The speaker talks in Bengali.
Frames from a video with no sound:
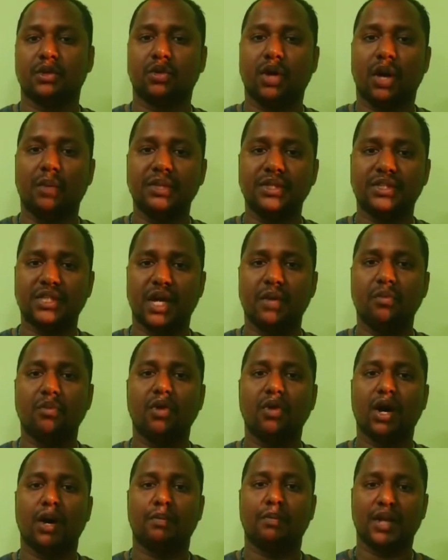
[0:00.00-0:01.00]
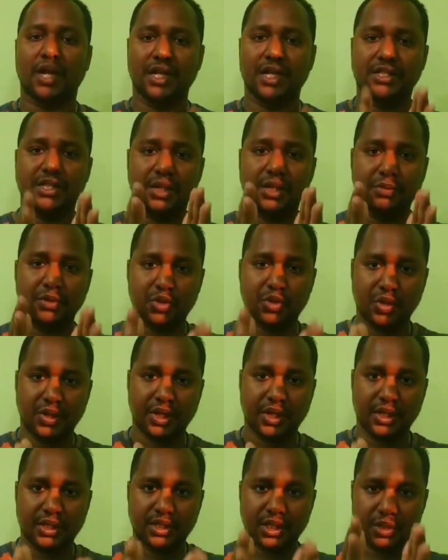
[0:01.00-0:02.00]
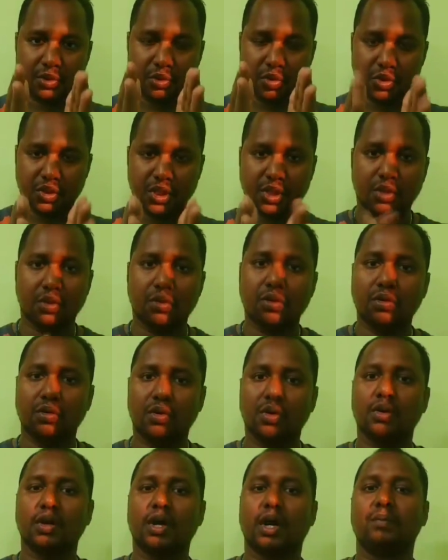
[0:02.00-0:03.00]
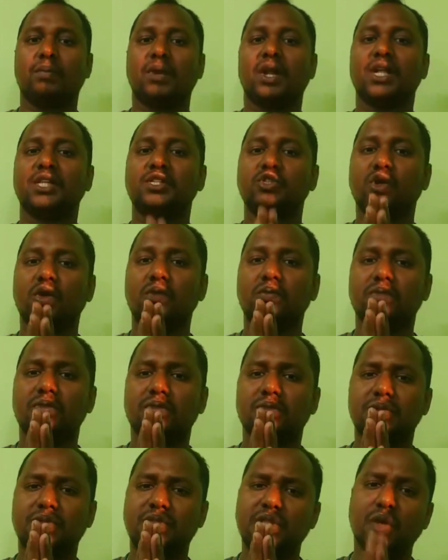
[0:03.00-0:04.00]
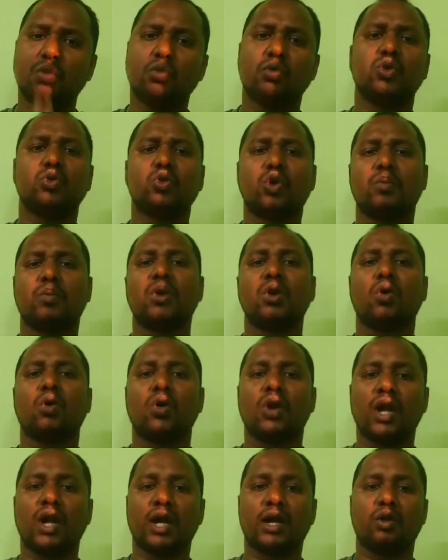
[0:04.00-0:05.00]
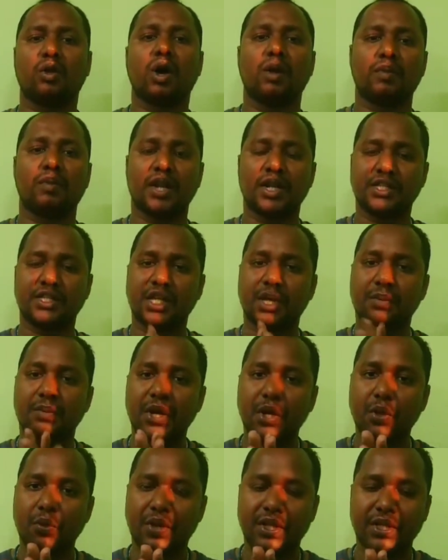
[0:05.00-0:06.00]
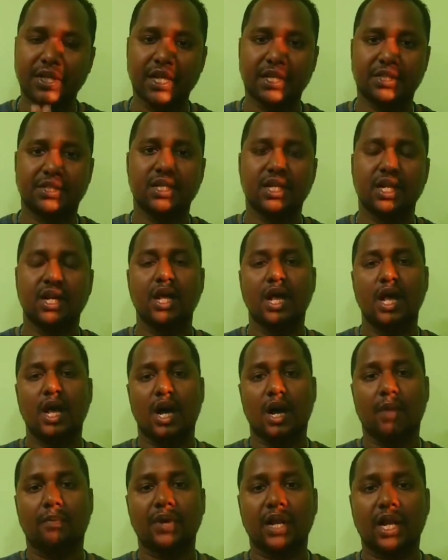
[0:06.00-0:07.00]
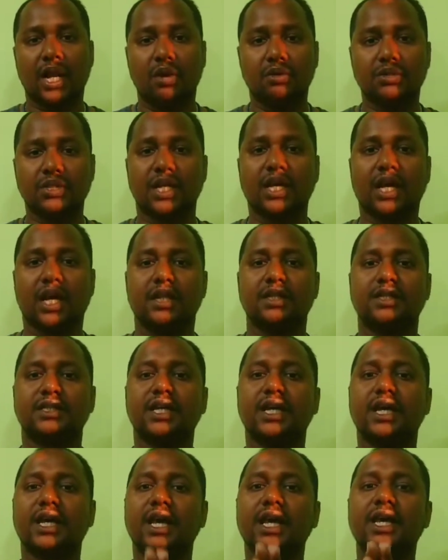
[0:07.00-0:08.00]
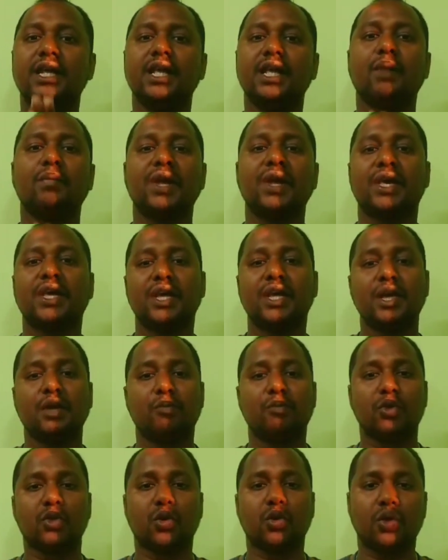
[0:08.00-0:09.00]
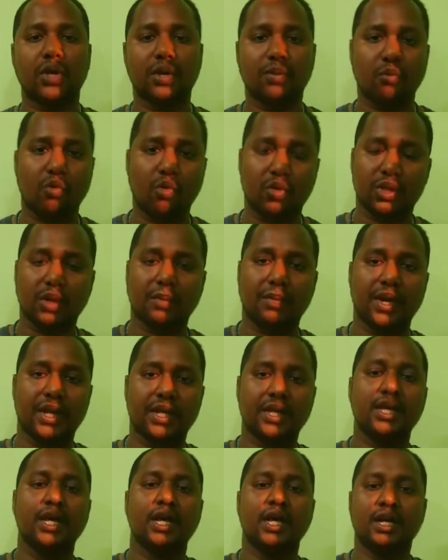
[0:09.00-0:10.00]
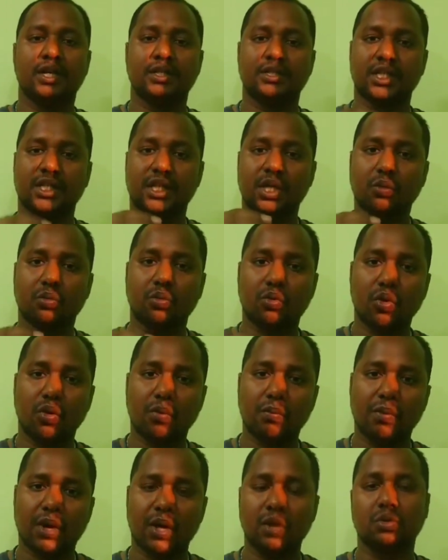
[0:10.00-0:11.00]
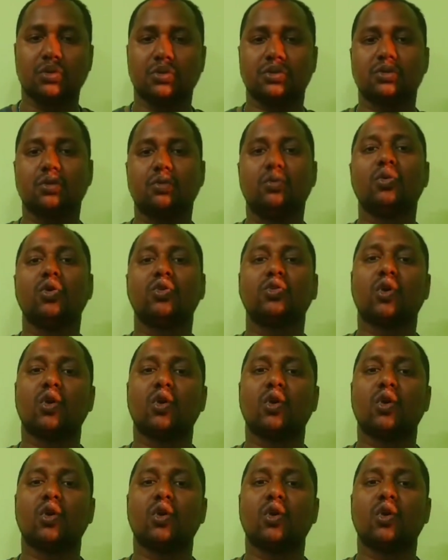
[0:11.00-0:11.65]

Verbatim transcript: তো আমি চাইবো আপনারা যে বিষয়টি যে জনসাধারণগণ আপনারা সর যে কোনো ধর্মের হন না কেন আপনারা যে এই ভিডিওটি দেখছেন আপনারাও জানান যে এই নিয়ে আমরা কি কি পদক্ষেপ করতে পারি যাতে কোনো মানুষ কোনো